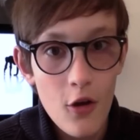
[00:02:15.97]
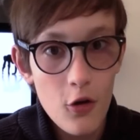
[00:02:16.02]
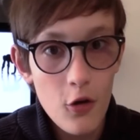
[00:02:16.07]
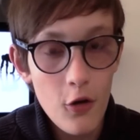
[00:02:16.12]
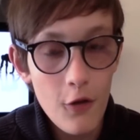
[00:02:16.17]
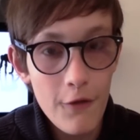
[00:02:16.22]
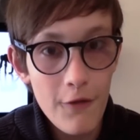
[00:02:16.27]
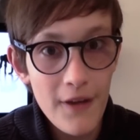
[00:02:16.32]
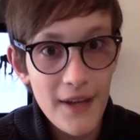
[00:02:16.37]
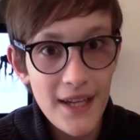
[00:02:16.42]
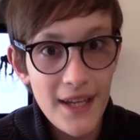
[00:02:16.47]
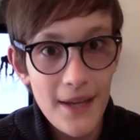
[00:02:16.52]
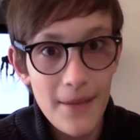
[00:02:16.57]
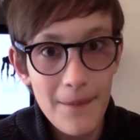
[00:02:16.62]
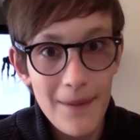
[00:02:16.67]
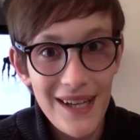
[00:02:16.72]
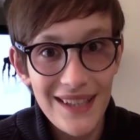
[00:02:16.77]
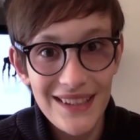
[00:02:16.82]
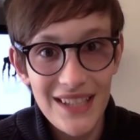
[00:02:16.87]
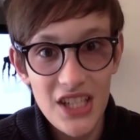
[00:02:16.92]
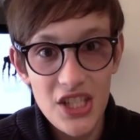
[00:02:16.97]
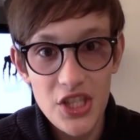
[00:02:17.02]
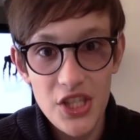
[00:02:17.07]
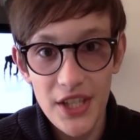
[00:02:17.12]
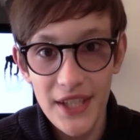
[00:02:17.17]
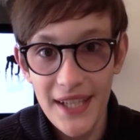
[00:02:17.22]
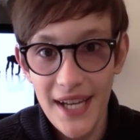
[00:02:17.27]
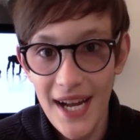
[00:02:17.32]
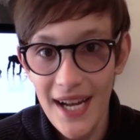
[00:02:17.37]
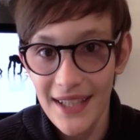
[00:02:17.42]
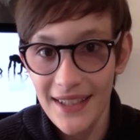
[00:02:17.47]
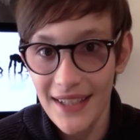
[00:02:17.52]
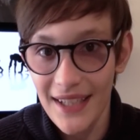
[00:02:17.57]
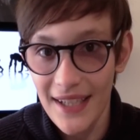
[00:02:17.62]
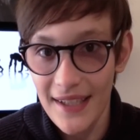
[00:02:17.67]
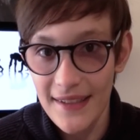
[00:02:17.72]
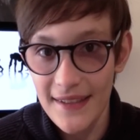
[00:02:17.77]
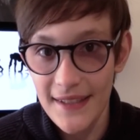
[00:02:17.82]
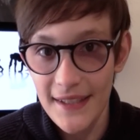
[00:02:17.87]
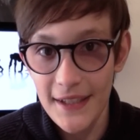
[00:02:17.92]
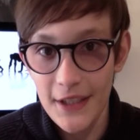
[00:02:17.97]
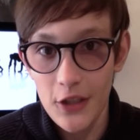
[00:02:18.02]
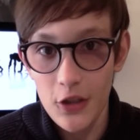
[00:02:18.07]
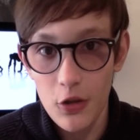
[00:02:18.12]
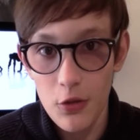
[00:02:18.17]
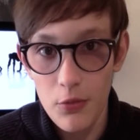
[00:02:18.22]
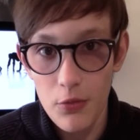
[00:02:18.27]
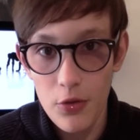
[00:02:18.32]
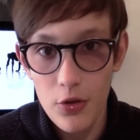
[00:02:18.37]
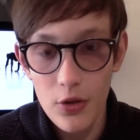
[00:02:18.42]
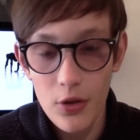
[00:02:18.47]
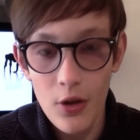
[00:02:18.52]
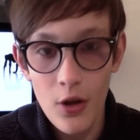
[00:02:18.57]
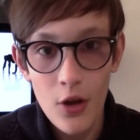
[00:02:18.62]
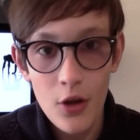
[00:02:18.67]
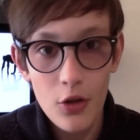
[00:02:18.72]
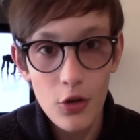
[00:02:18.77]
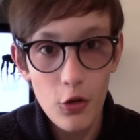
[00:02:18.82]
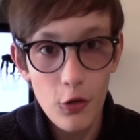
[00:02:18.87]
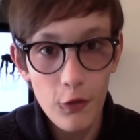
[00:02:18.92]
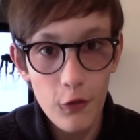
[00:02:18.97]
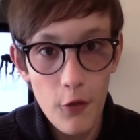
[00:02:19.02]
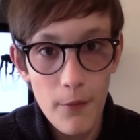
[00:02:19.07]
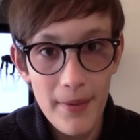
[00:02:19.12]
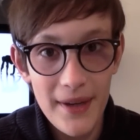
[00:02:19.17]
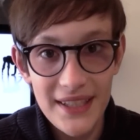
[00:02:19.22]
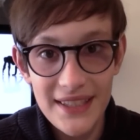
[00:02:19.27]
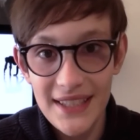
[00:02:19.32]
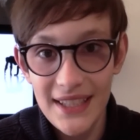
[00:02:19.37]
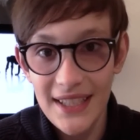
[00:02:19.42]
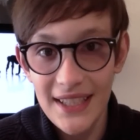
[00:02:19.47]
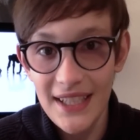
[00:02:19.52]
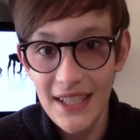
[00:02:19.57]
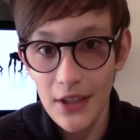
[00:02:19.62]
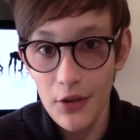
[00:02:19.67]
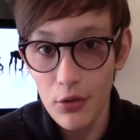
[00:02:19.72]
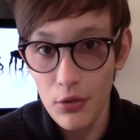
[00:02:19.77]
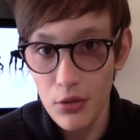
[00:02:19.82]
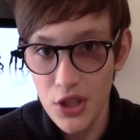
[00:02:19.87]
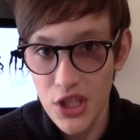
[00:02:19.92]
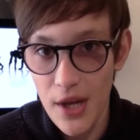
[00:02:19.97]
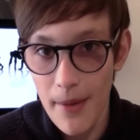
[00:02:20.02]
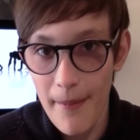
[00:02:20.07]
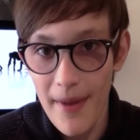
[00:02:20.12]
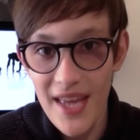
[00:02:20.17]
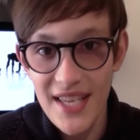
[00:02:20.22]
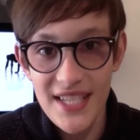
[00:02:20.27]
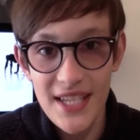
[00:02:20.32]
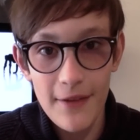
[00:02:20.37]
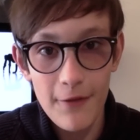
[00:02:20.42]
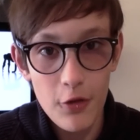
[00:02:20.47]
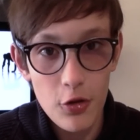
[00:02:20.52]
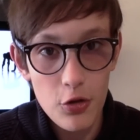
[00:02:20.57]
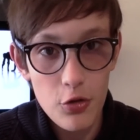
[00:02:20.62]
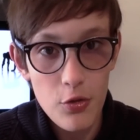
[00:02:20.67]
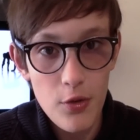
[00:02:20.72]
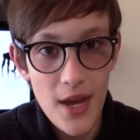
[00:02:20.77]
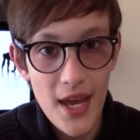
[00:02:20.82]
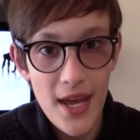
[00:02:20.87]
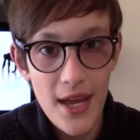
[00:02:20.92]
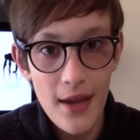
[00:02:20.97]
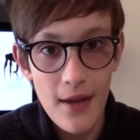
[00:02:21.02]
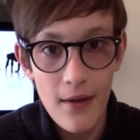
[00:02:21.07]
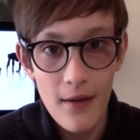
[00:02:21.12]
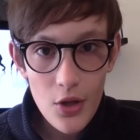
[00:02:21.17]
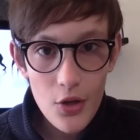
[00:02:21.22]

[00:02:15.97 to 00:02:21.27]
Le fait qu'ils partagent des caractéristiques communes ne veut pas dire qu'ils n'ont jamais évolué.